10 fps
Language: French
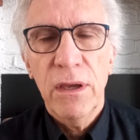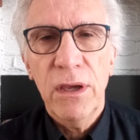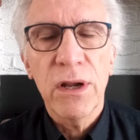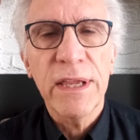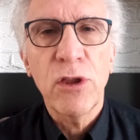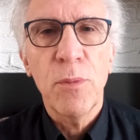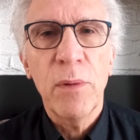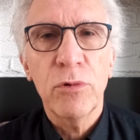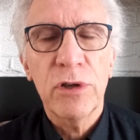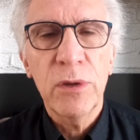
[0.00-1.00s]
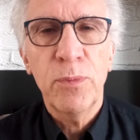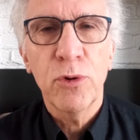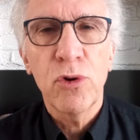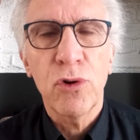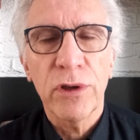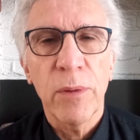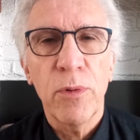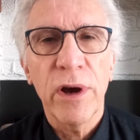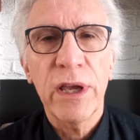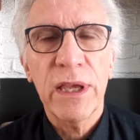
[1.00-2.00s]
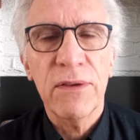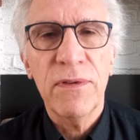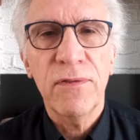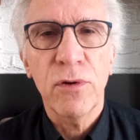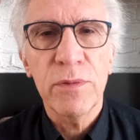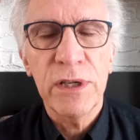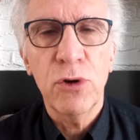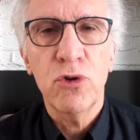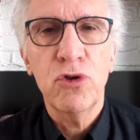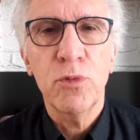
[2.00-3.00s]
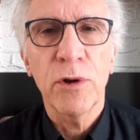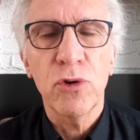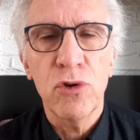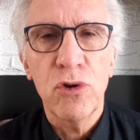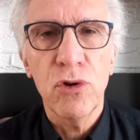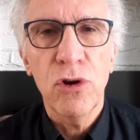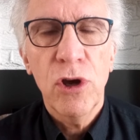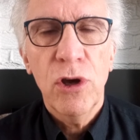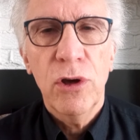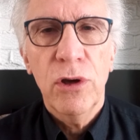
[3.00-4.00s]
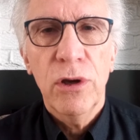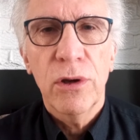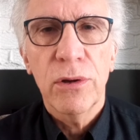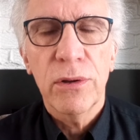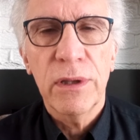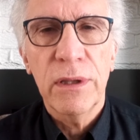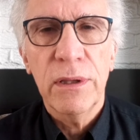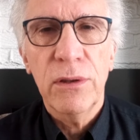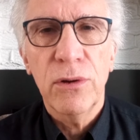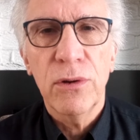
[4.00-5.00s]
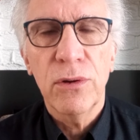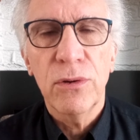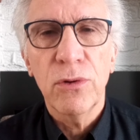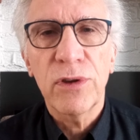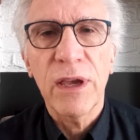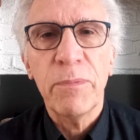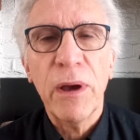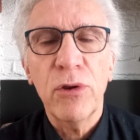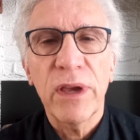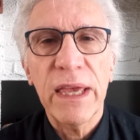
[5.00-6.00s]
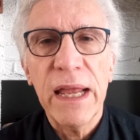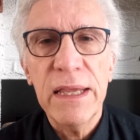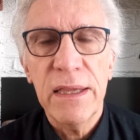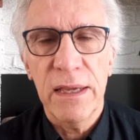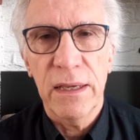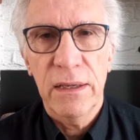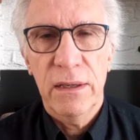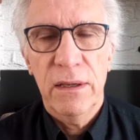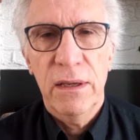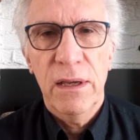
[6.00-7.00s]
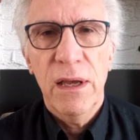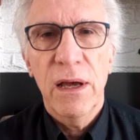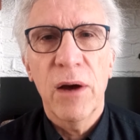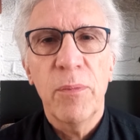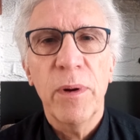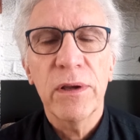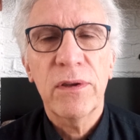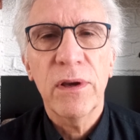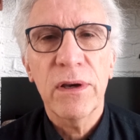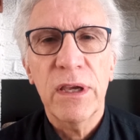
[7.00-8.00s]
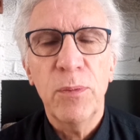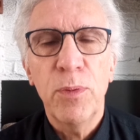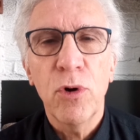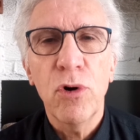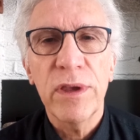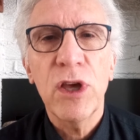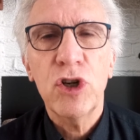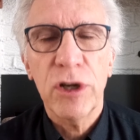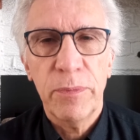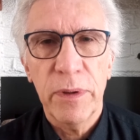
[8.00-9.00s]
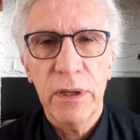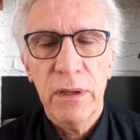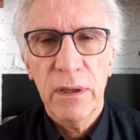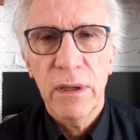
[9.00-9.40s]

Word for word: Il en est de même aussi pour nos contemporains qui vivent comme si le jugement de Dieu ne, ne serait pas une réalité, en pensant qu'ils pourront y échapper.